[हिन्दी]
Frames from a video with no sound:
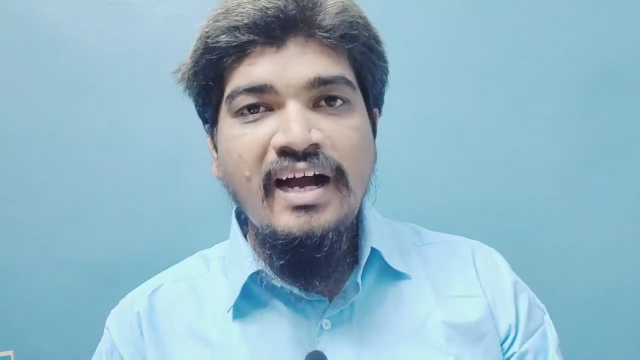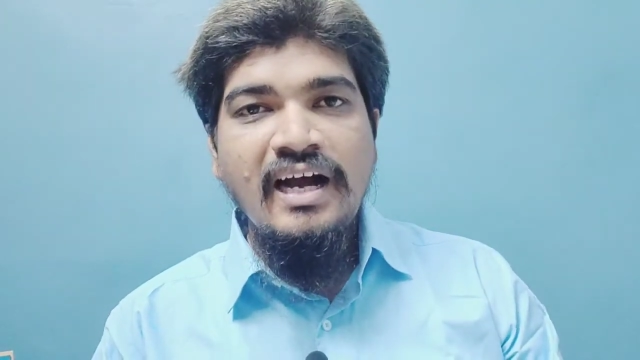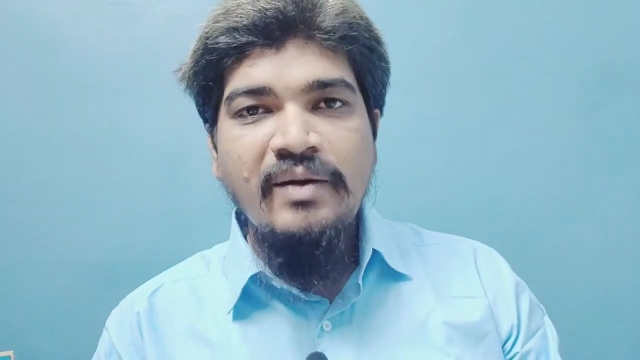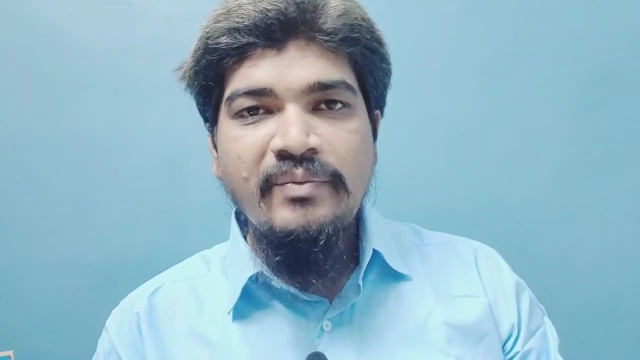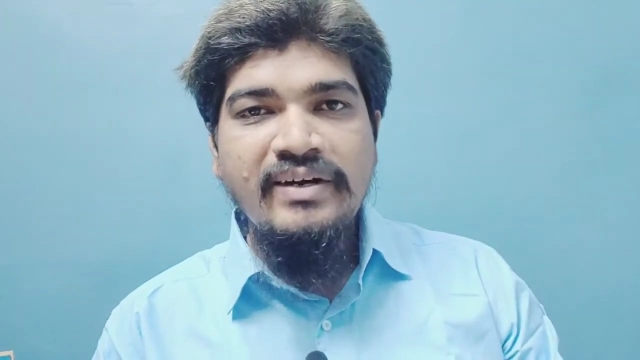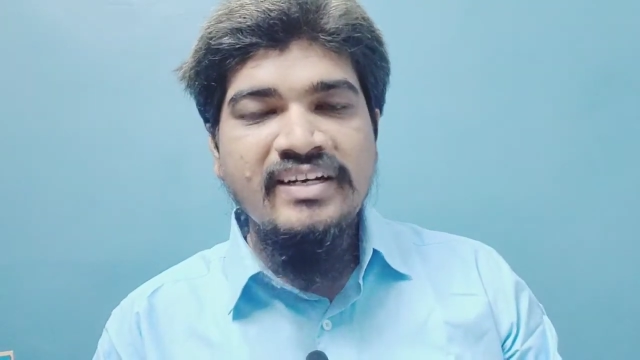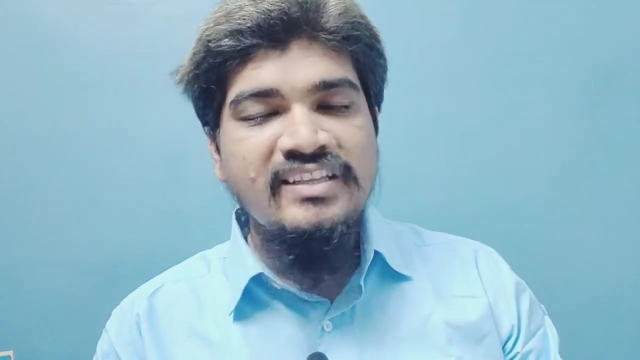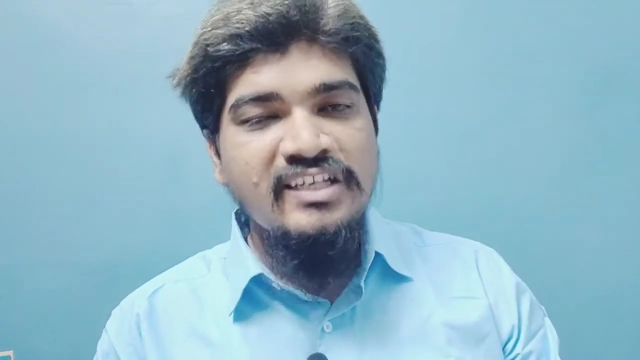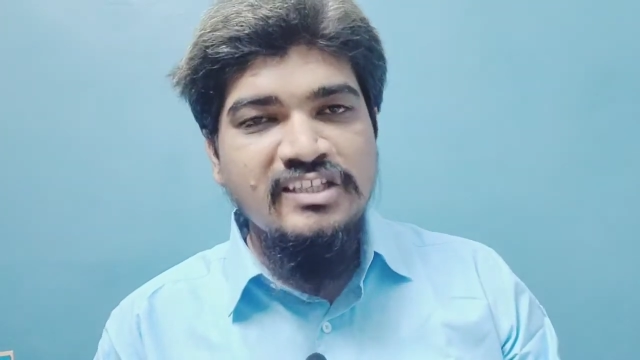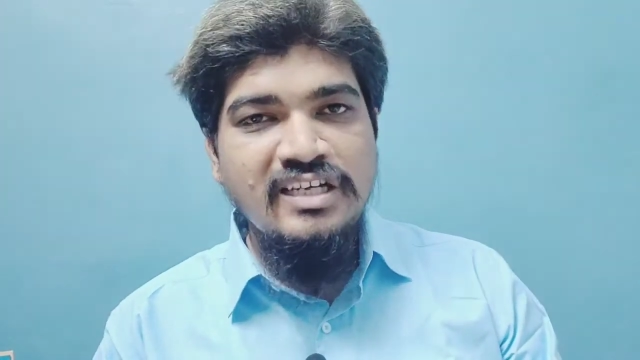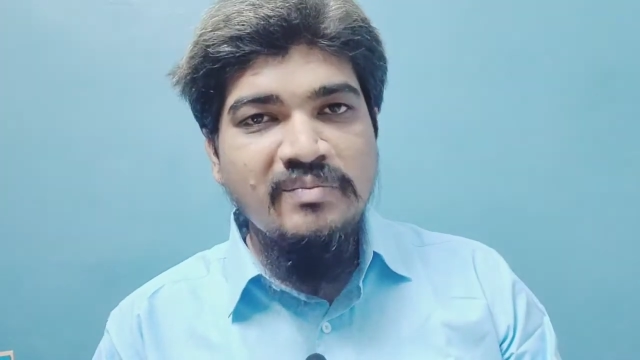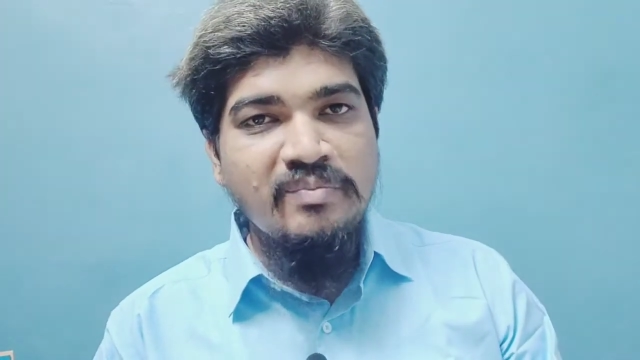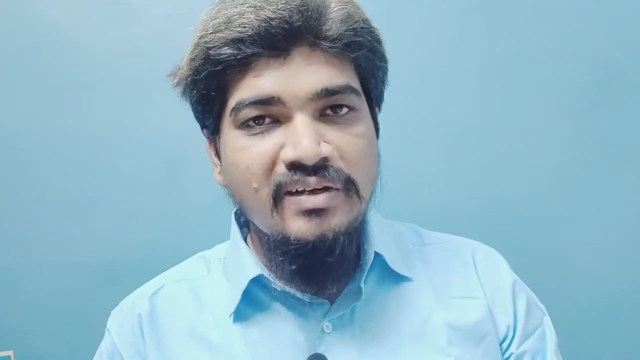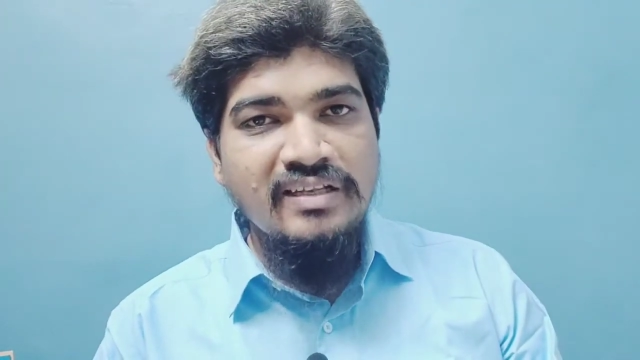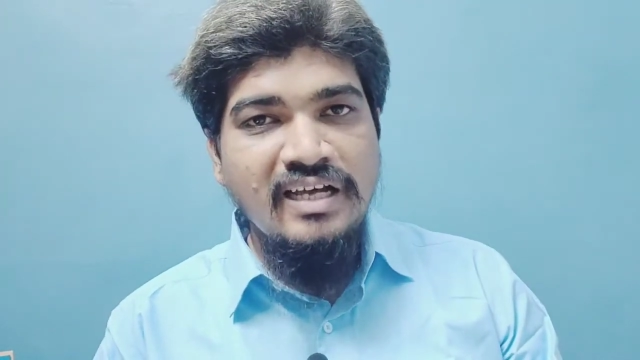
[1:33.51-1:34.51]
हमारे देश
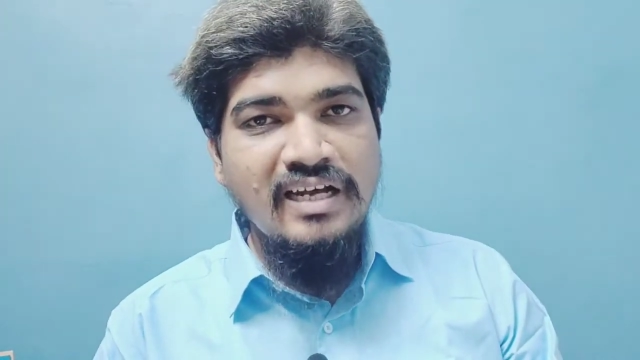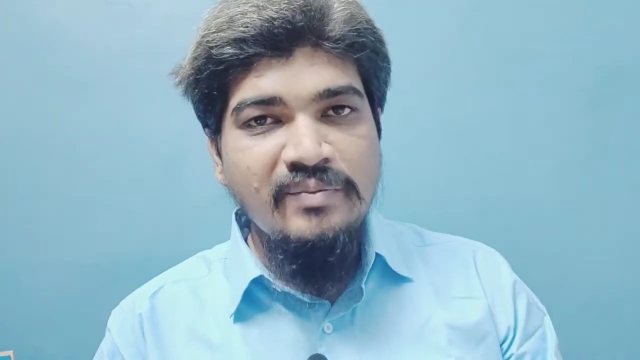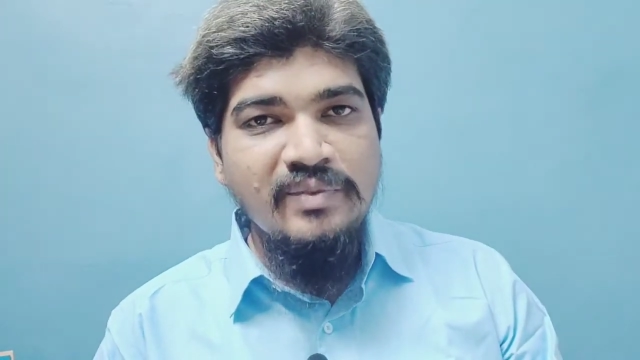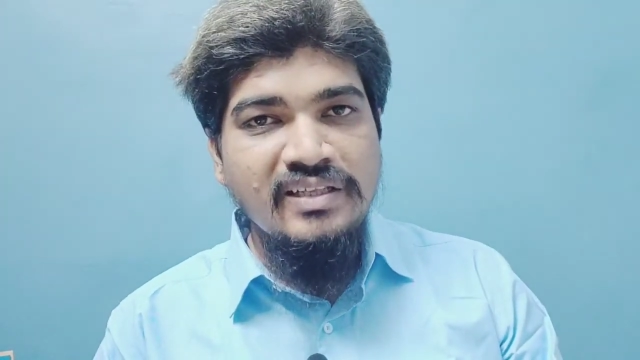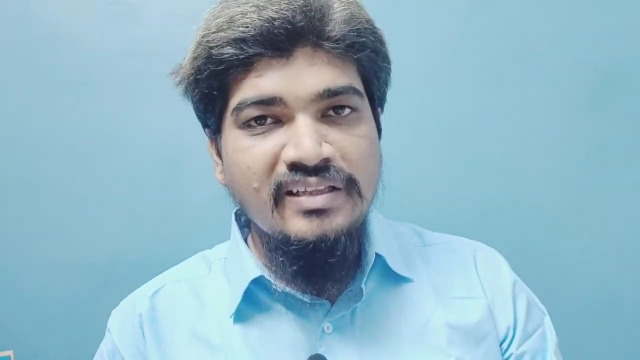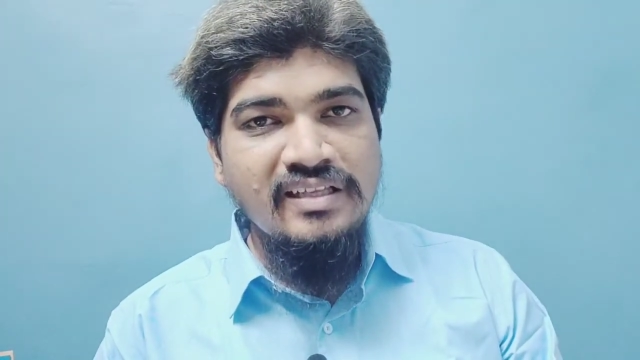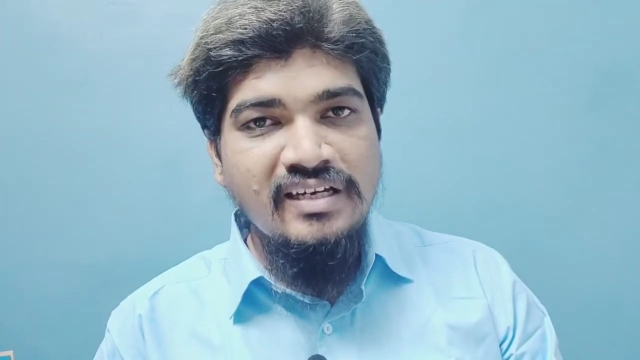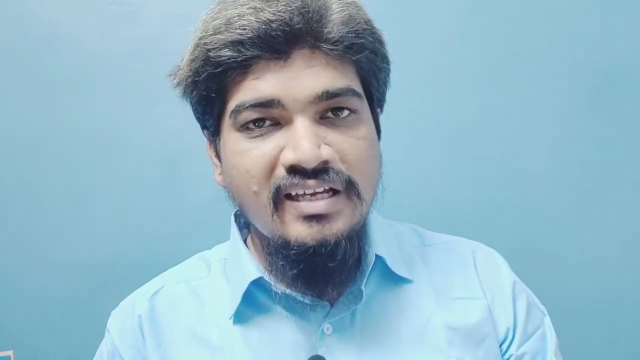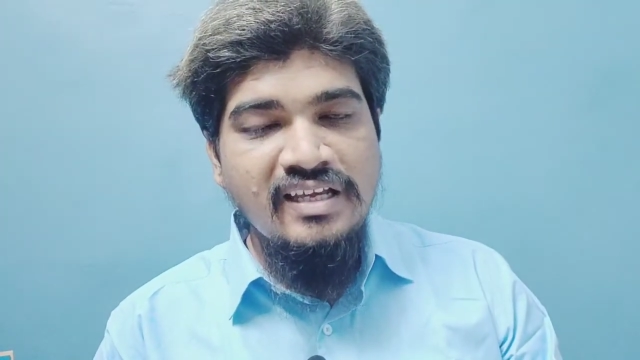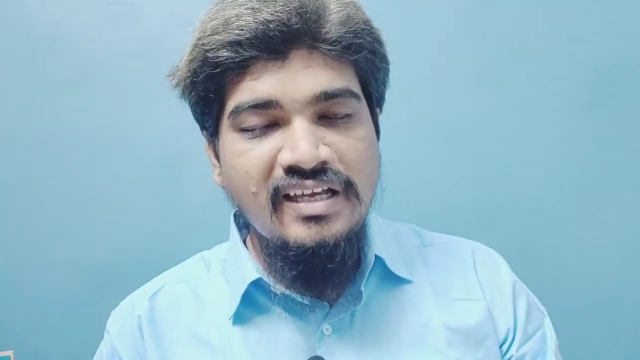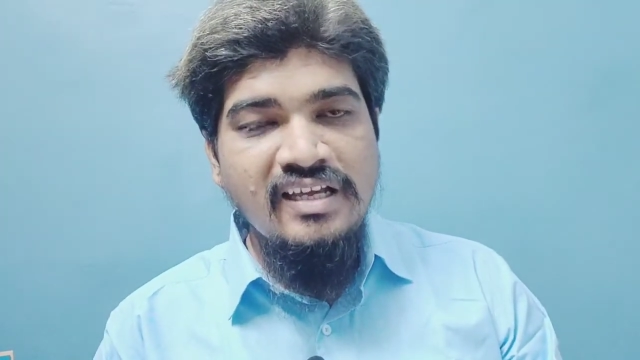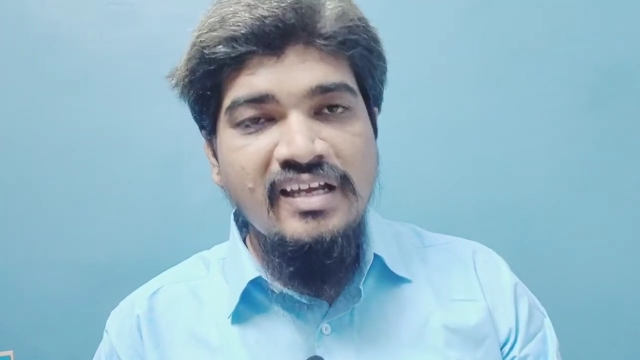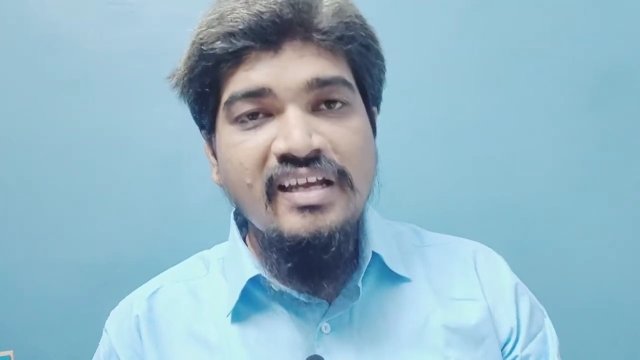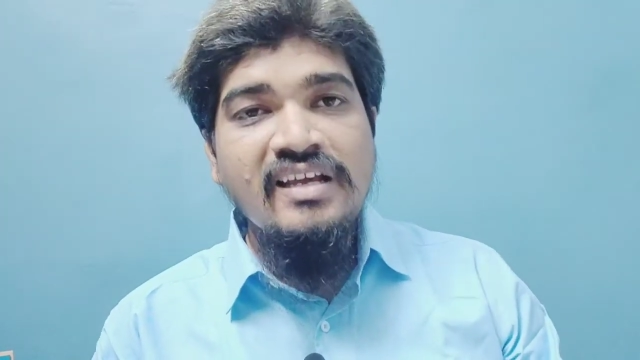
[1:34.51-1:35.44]
के प्रधानमंत्री